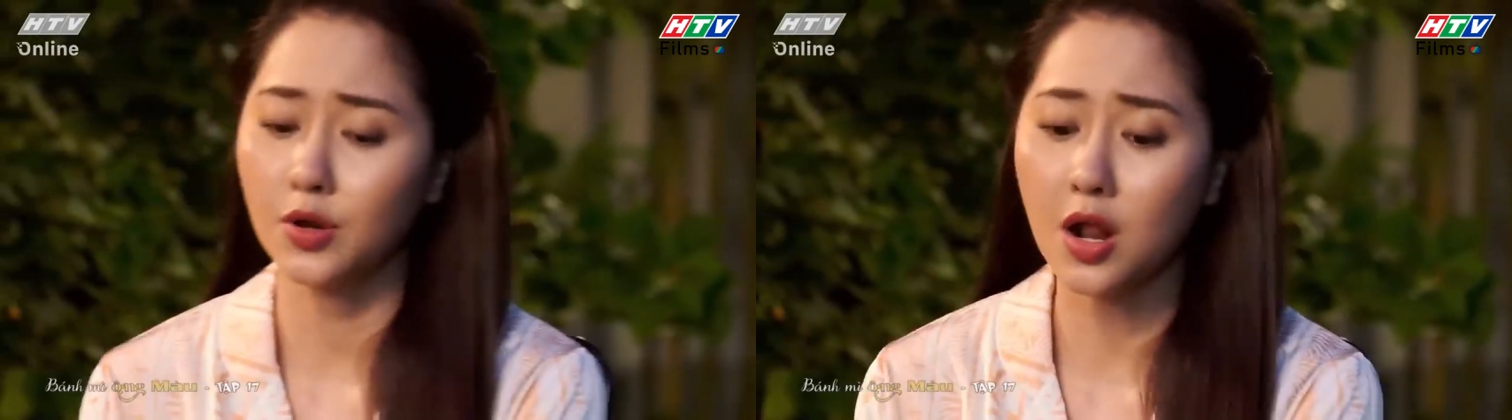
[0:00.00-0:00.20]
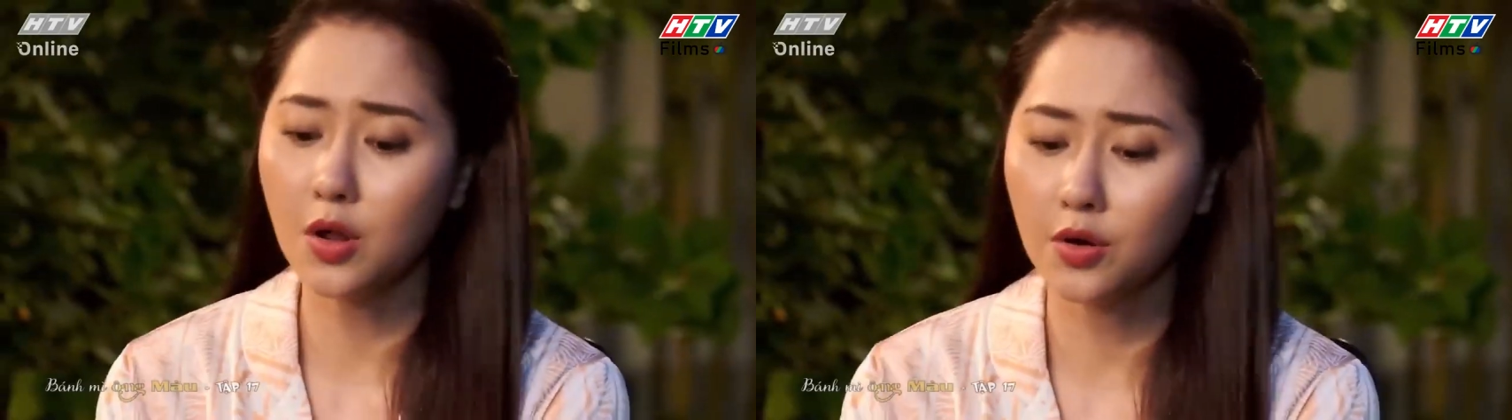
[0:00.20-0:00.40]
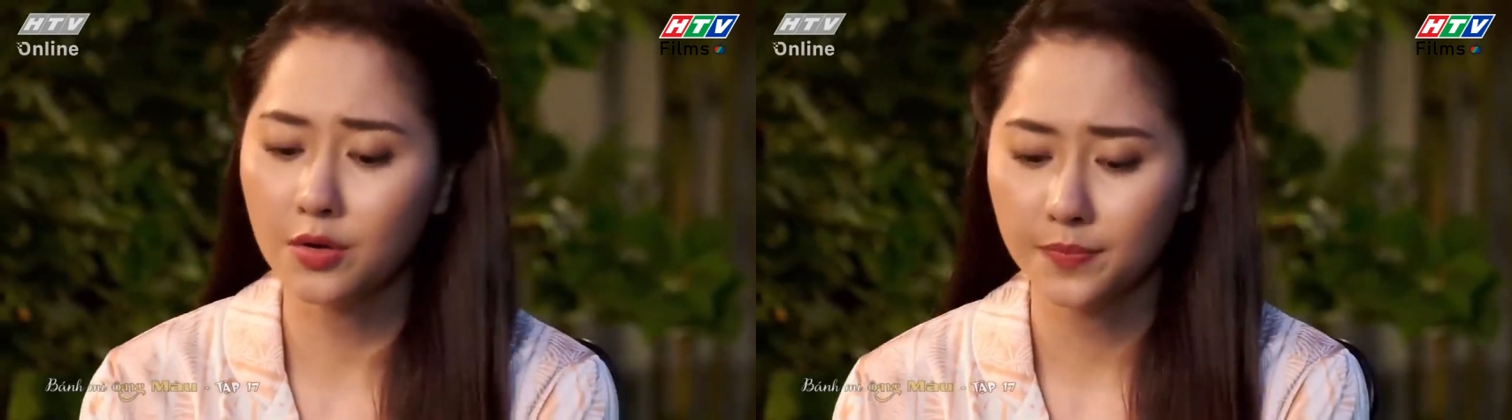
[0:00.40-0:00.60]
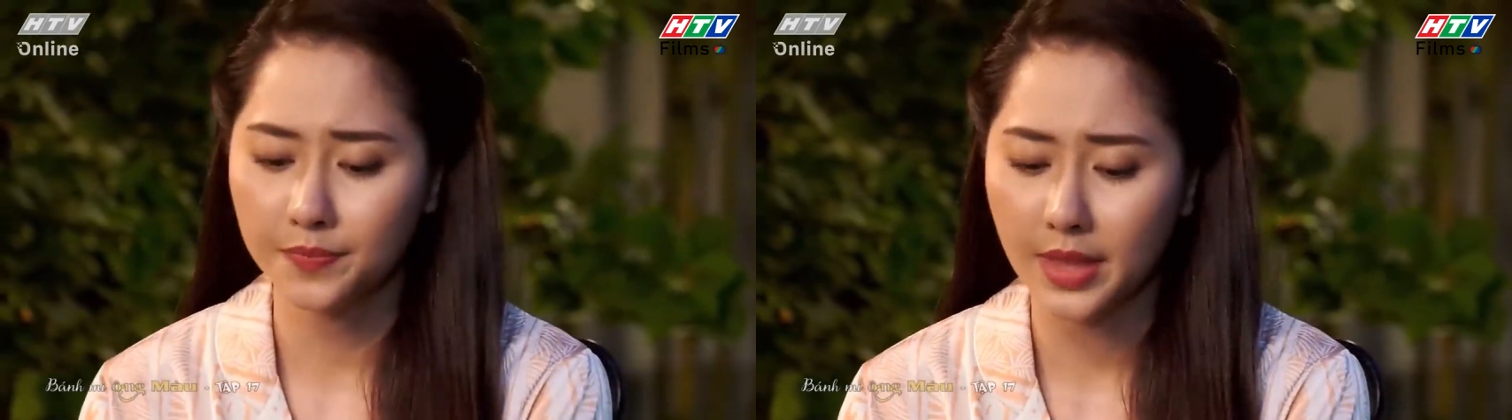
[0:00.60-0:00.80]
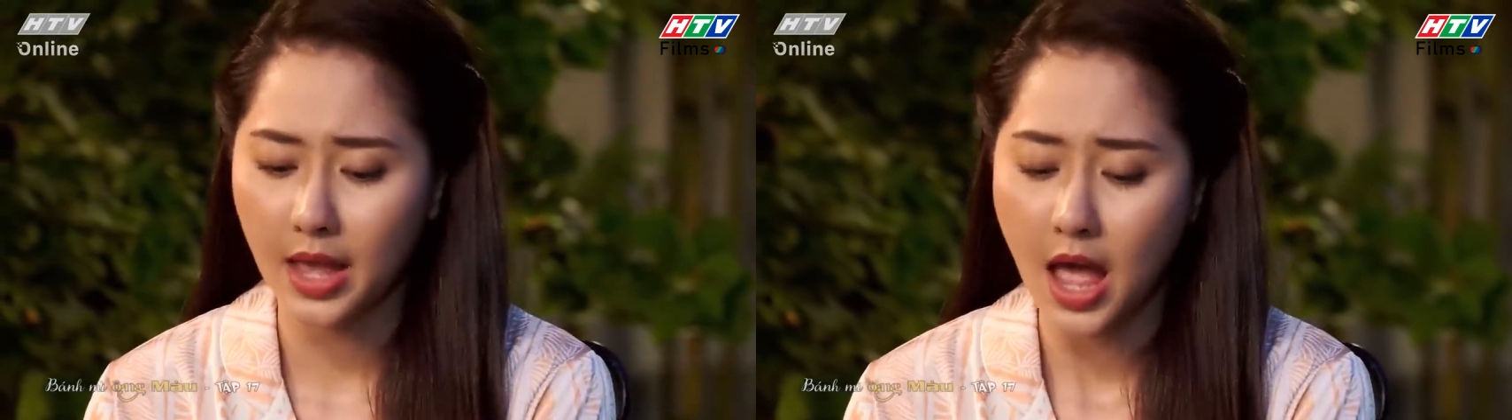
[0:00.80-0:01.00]
Tôi nói luôn
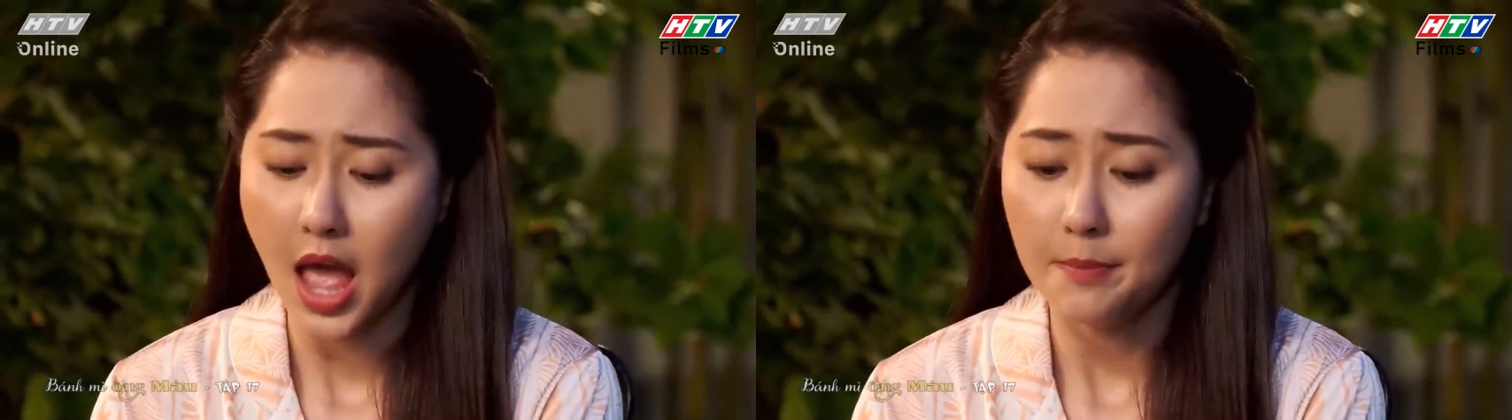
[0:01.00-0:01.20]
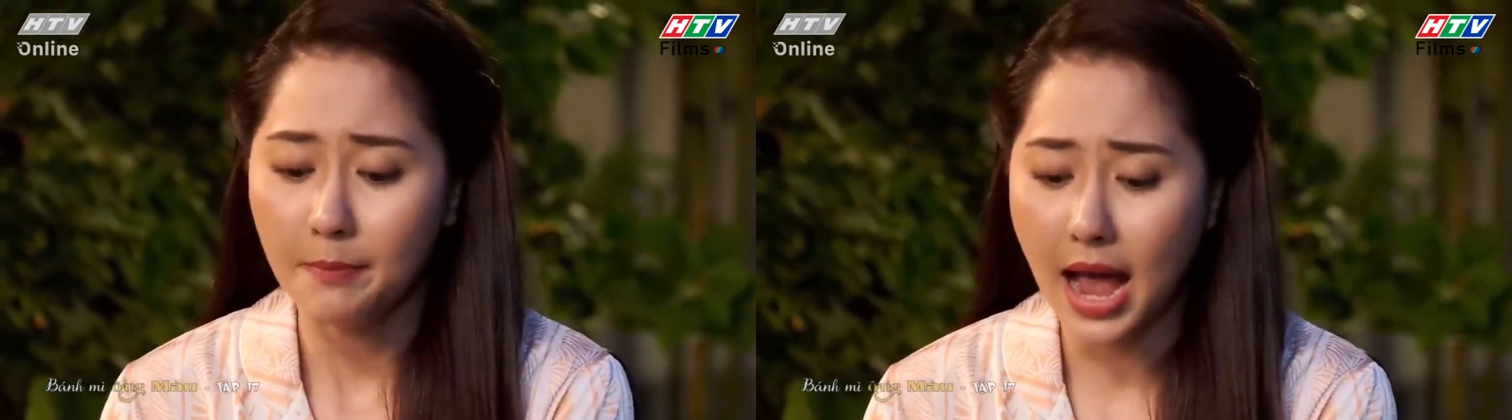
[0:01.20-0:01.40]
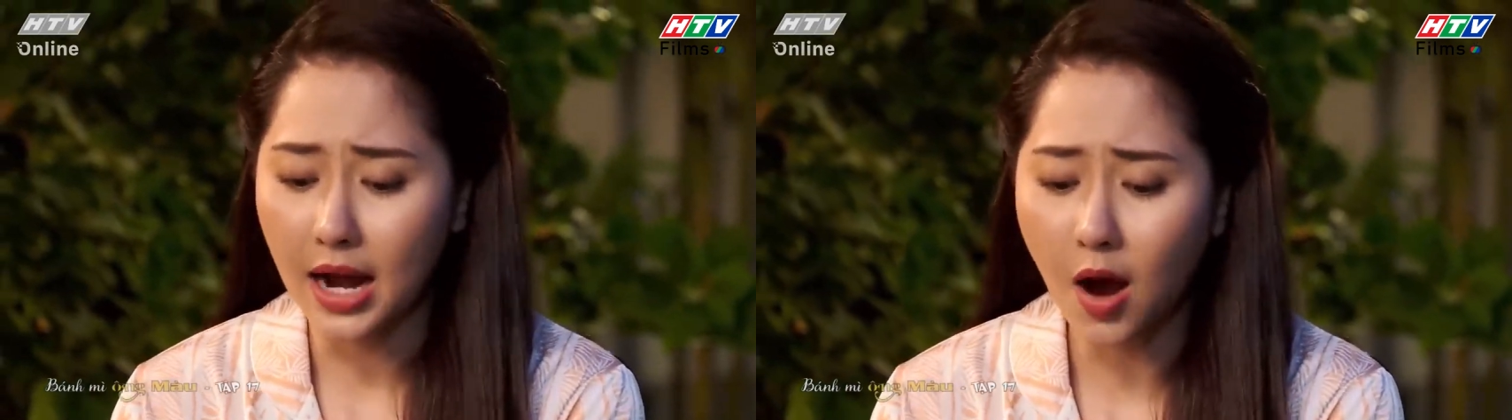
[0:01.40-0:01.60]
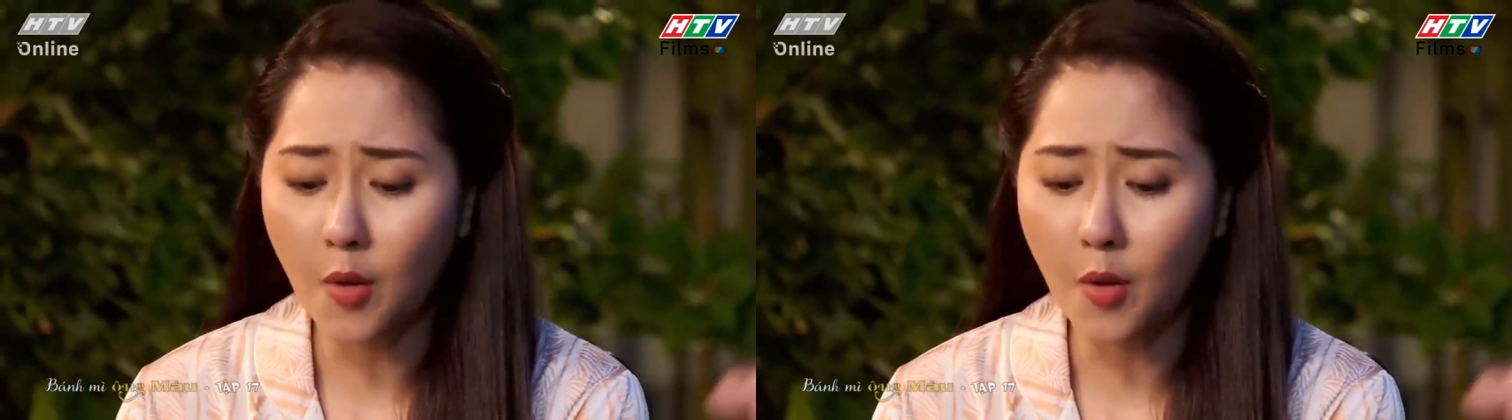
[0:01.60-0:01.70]
Mà